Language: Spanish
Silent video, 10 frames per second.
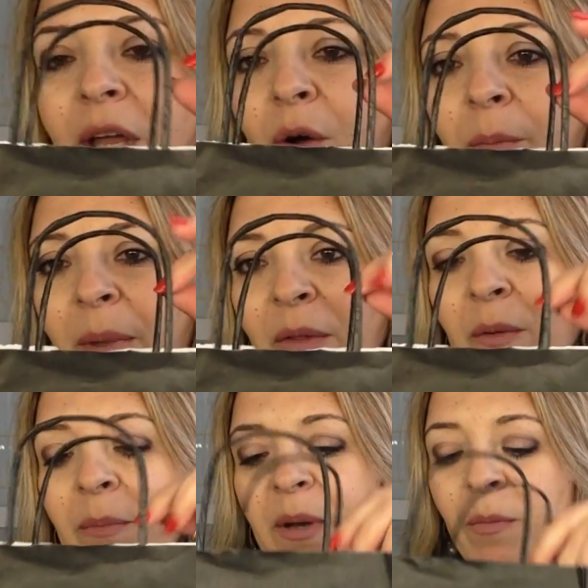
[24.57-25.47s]
que he comprado
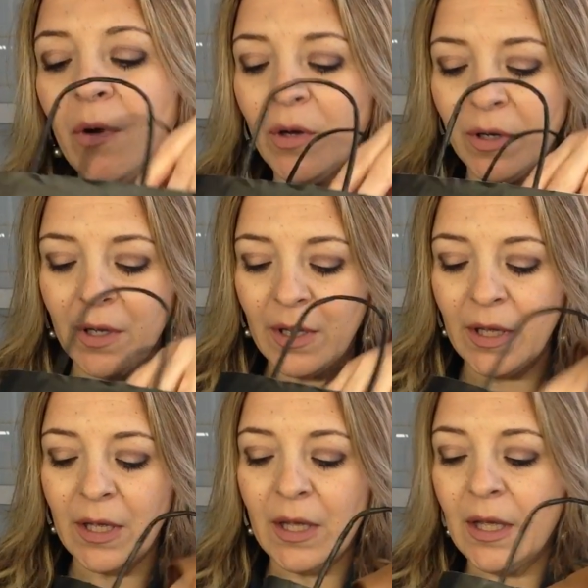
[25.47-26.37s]
en Primor
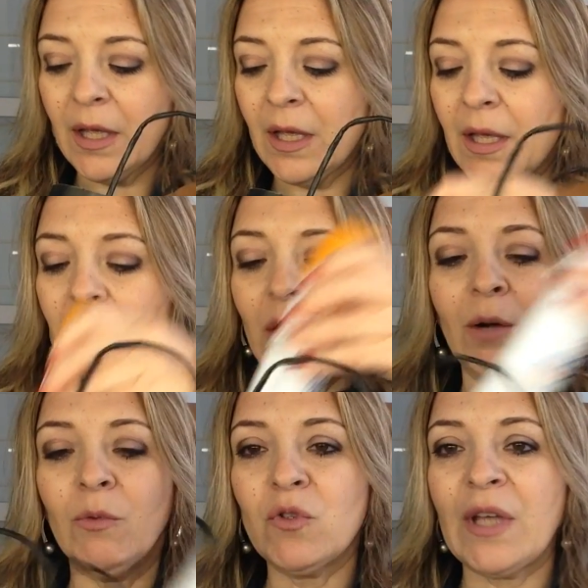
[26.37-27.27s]

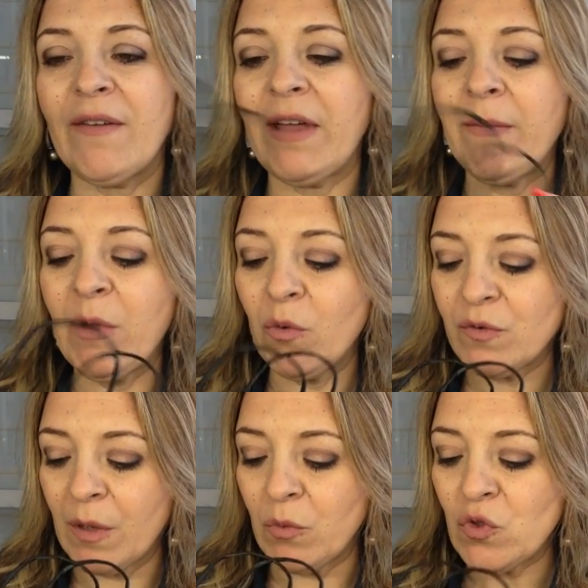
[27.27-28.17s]
como sabéis, me
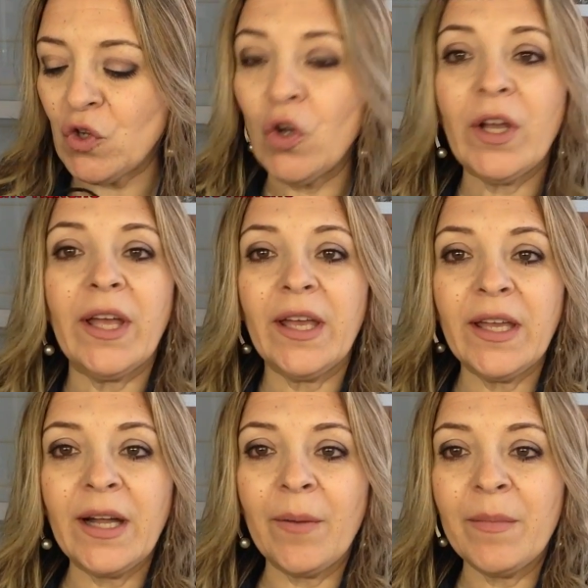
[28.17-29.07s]
gusta mucho lo que es
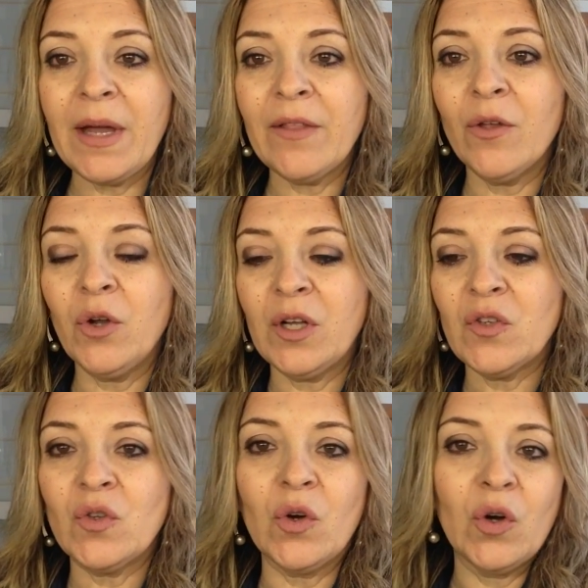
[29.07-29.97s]
ir cambiando lo que
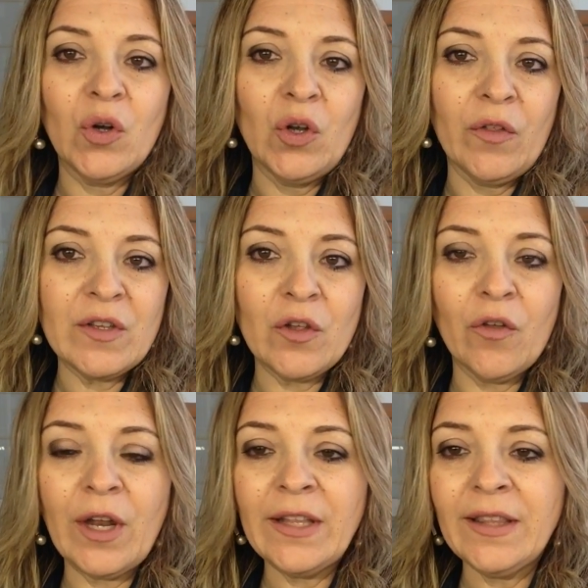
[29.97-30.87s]
son los
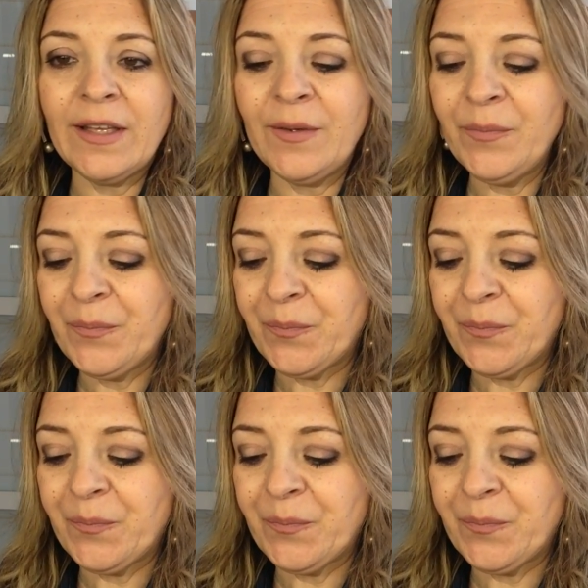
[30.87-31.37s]
desodorantes